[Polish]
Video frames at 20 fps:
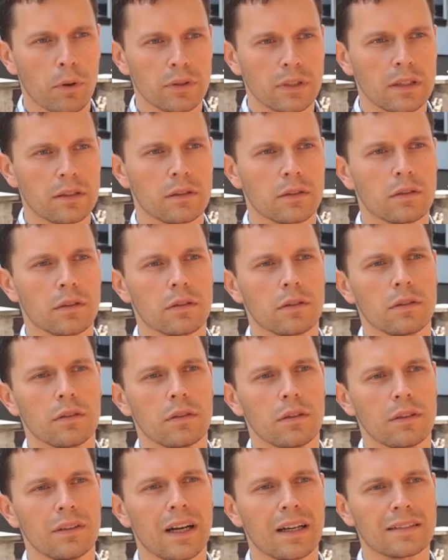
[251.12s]
Ponadto,
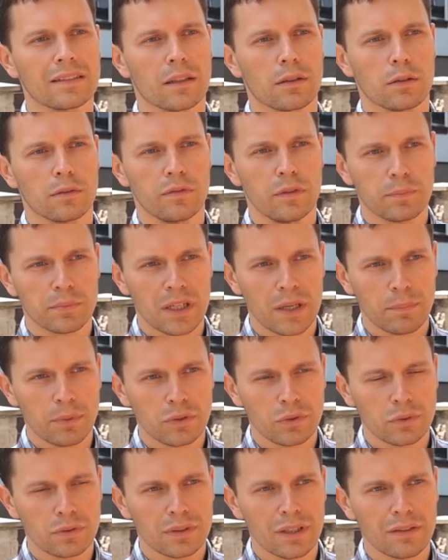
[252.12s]
jak stanowi
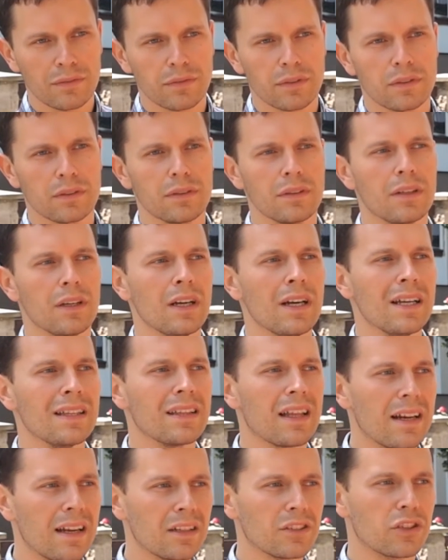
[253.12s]
przepis ustawy,
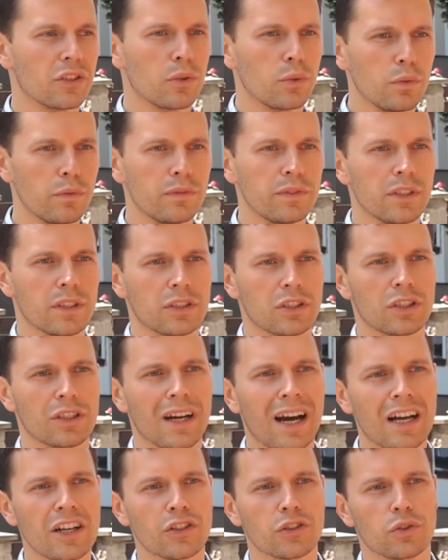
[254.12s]
należy również
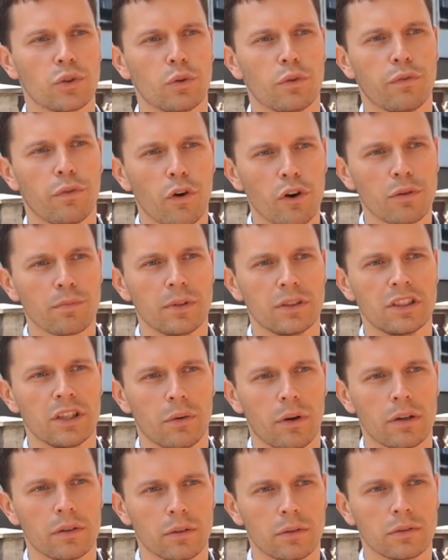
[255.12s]
każdą formę
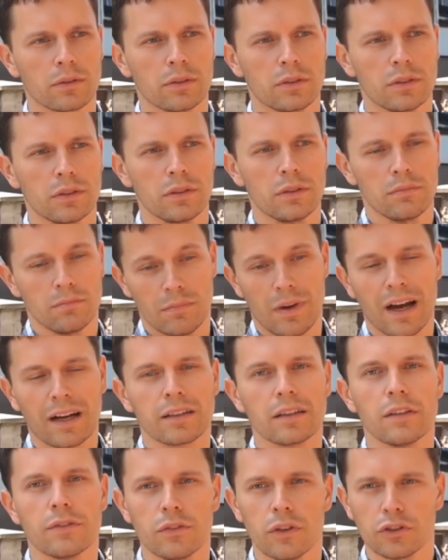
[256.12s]
działalności,
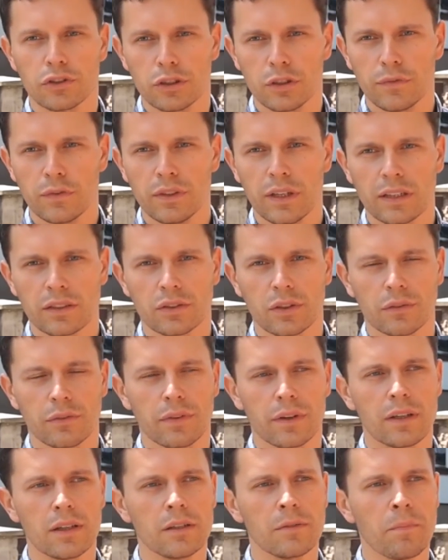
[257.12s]
aktywności
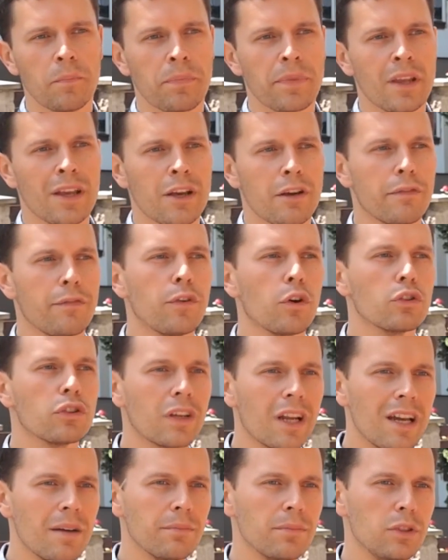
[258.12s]
finansowej
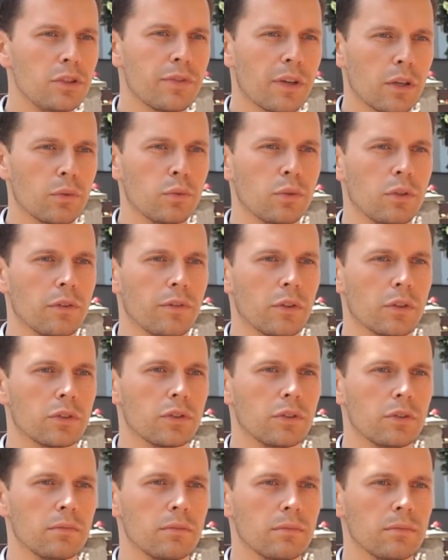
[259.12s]
wyodrębnić w
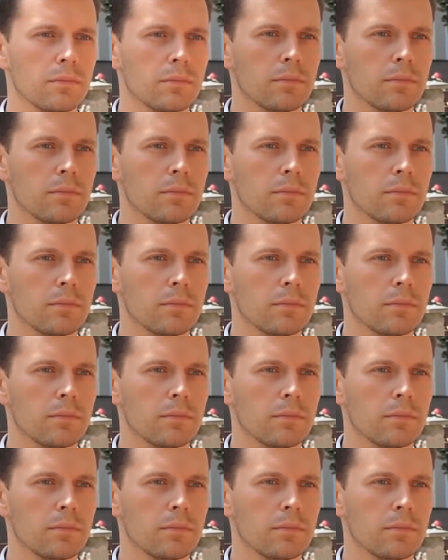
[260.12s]
rachunkowości.